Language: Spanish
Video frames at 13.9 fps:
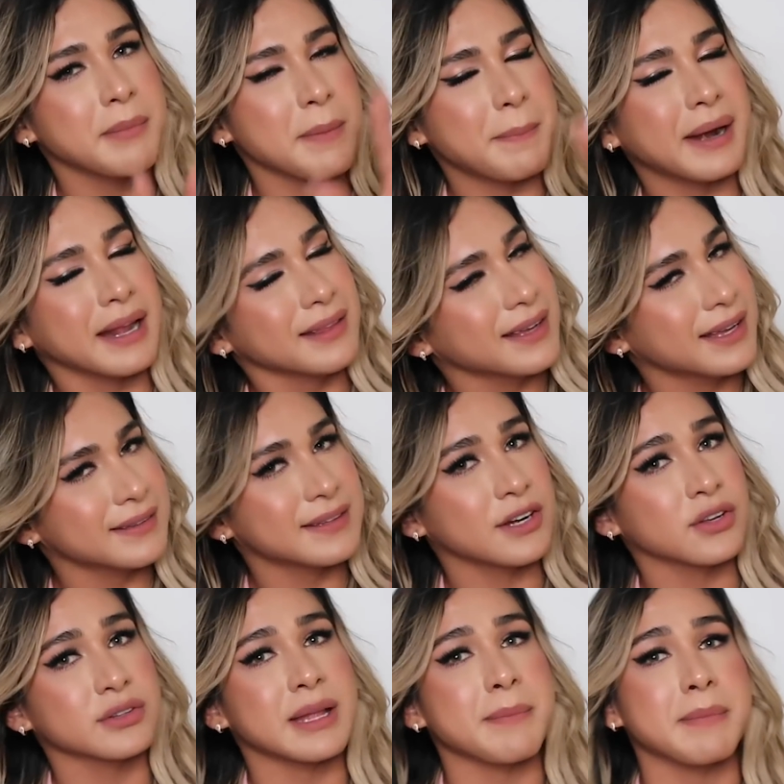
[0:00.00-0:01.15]
me parece que se
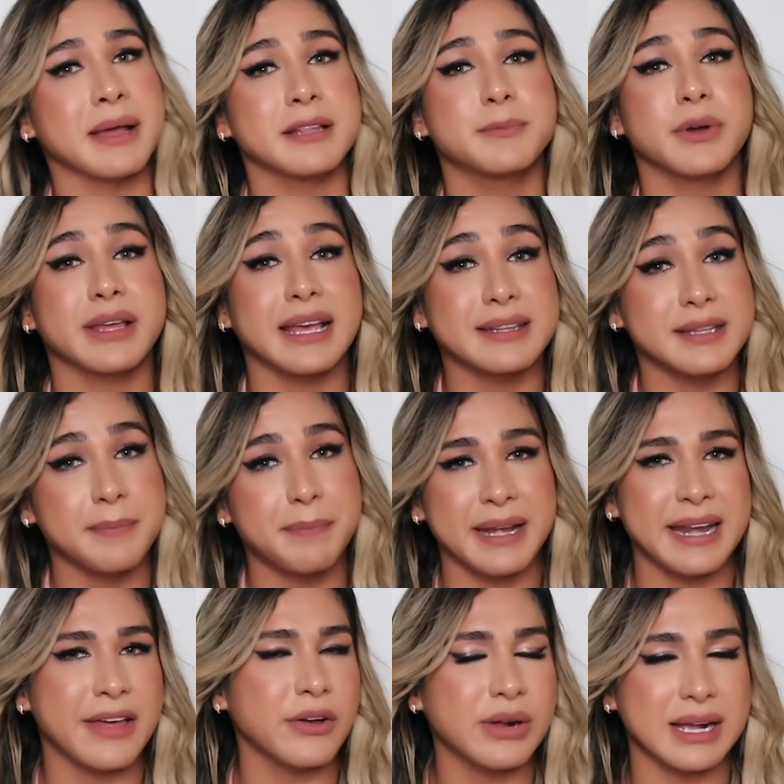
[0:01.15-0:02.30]
nota más, porque así
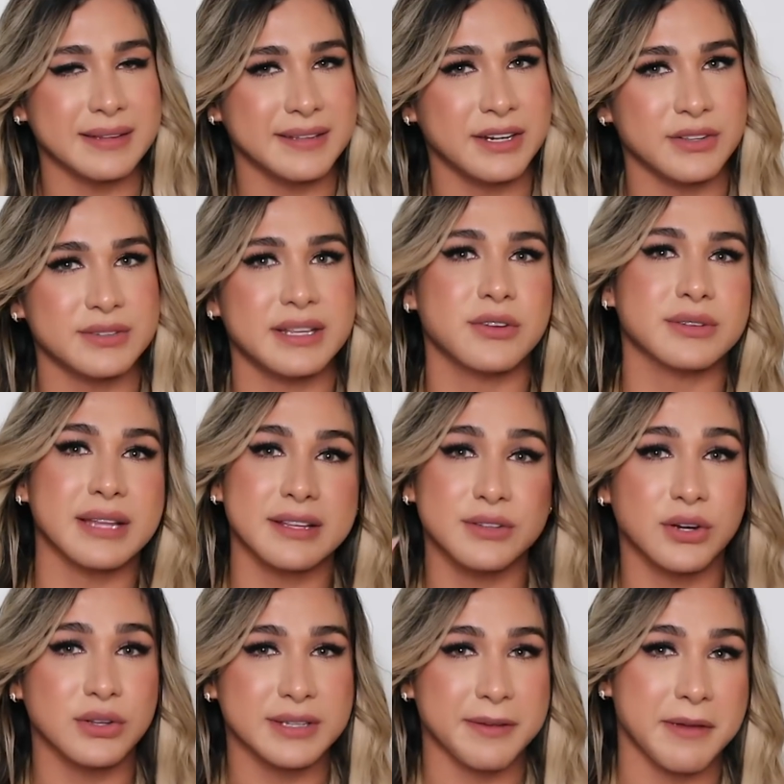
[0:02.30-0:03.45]
peinado casi no se nota,
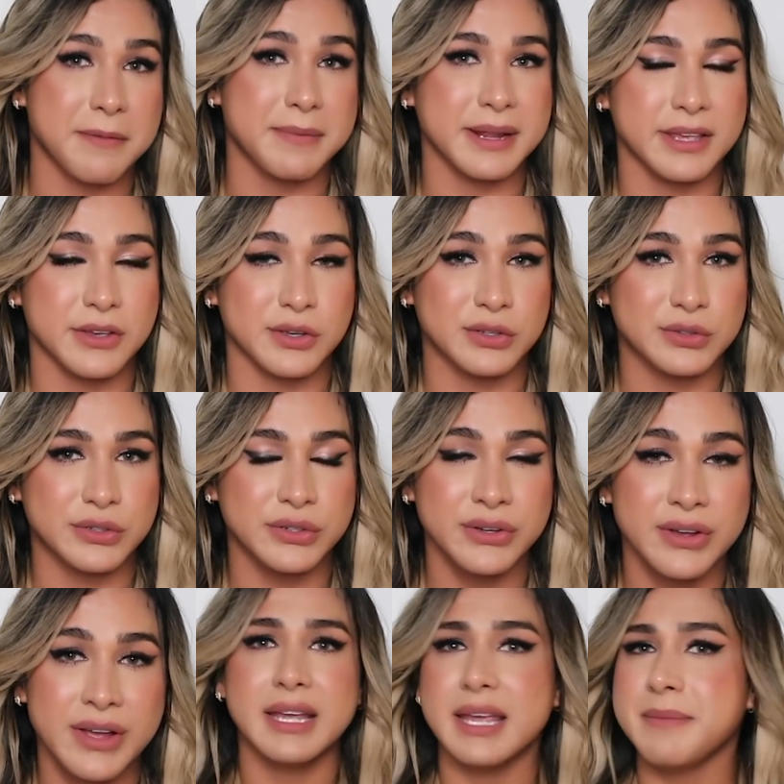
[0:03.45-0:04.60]
solo se ve brilloso.
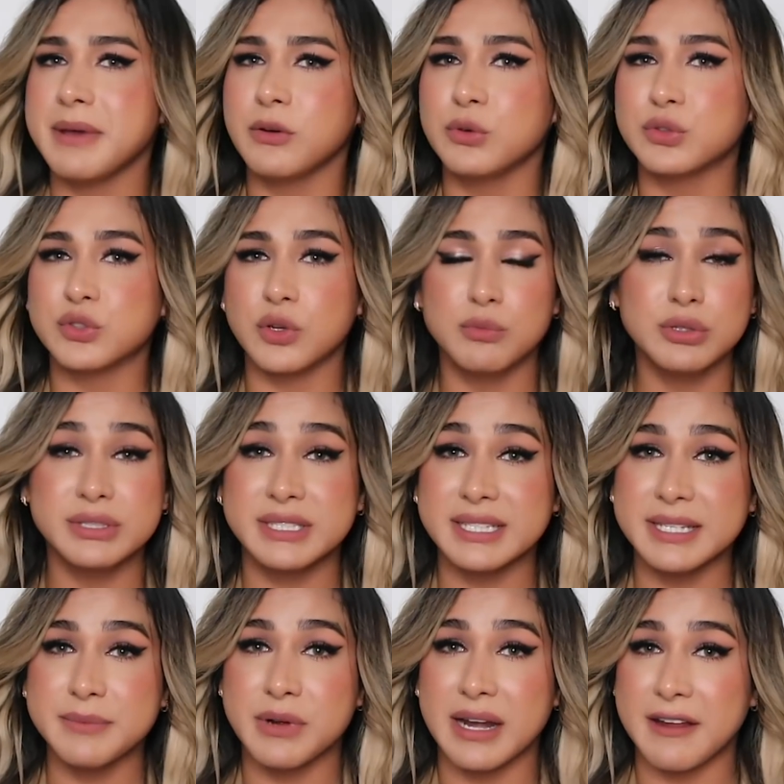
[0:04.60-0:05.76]
Y me gustó
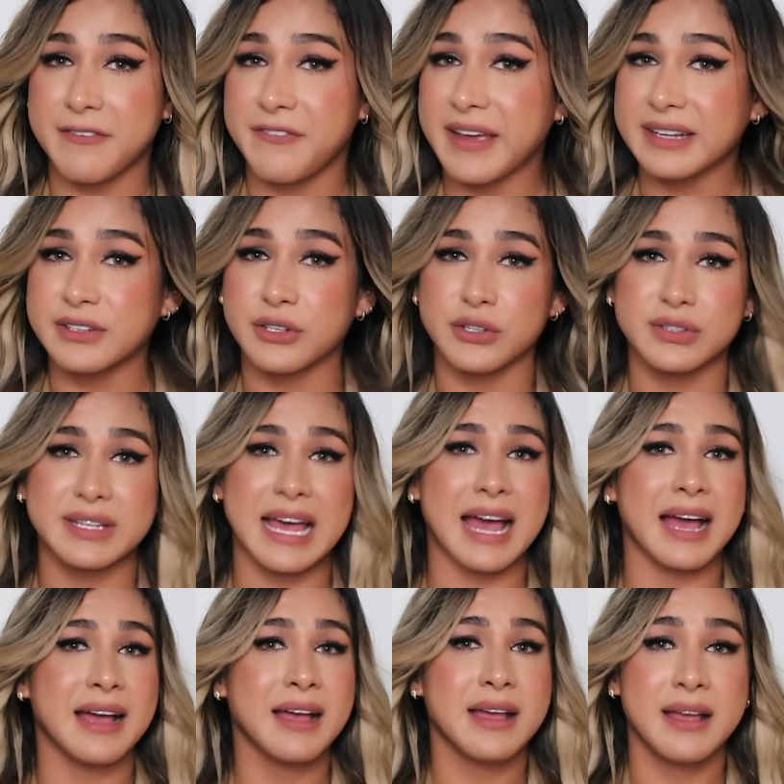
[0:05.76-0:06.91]
muchísimo el efecto, o
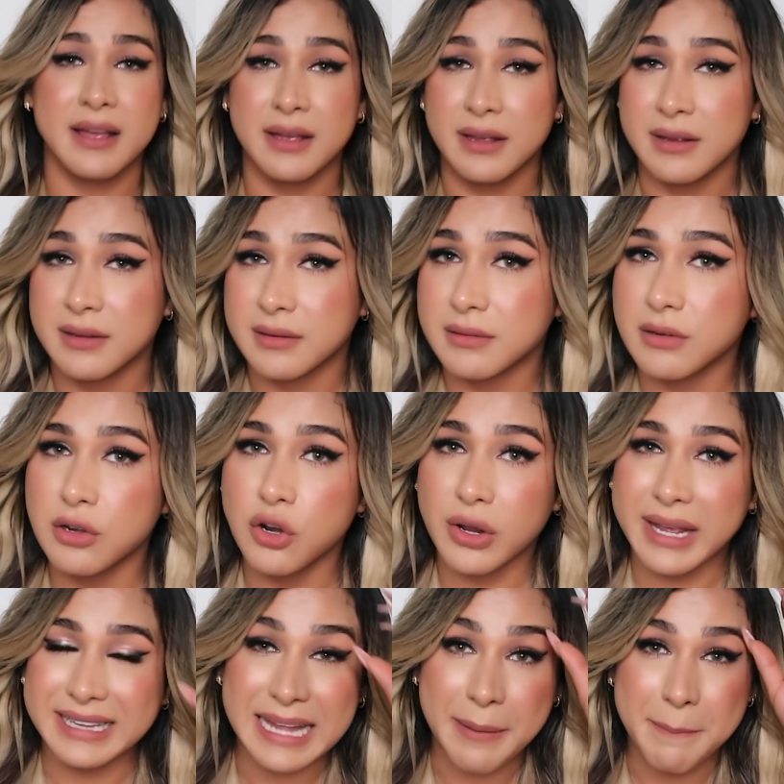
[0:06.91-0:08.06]
sea, lo
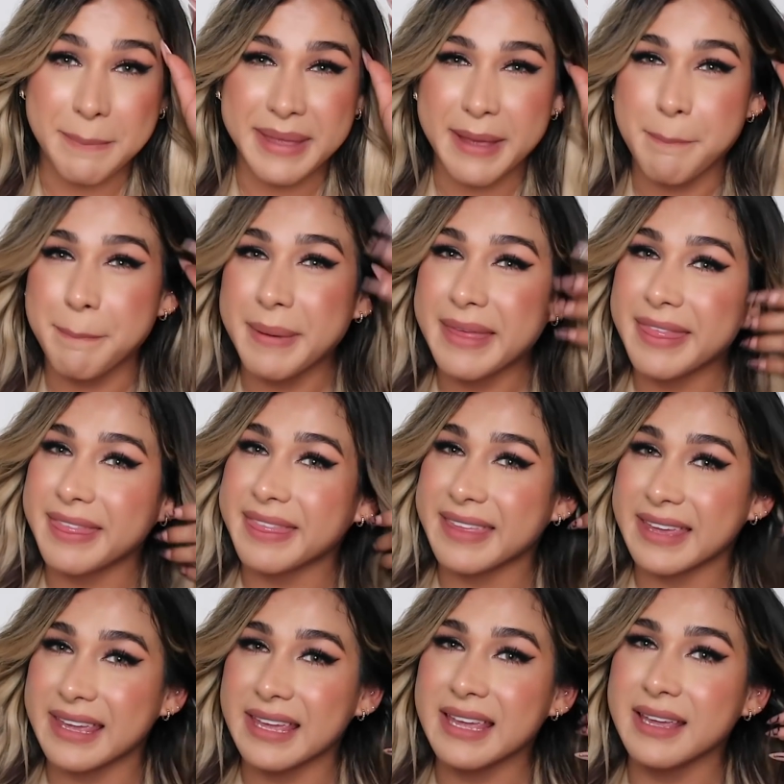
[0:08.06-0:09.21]
que también
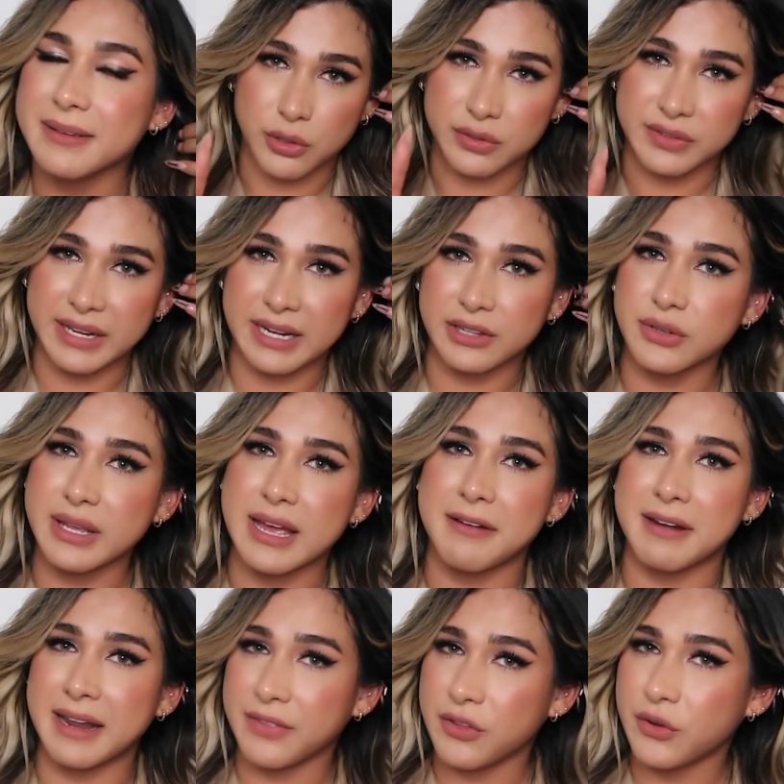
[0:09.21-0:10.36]
pedí, por cierto, y
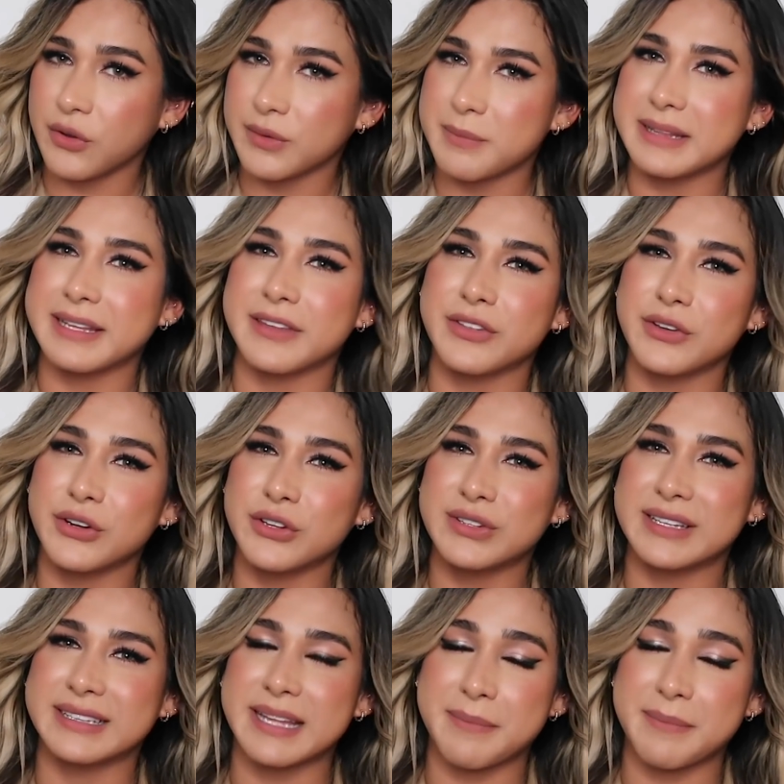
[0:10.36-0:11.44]
hablando, metiéndonos en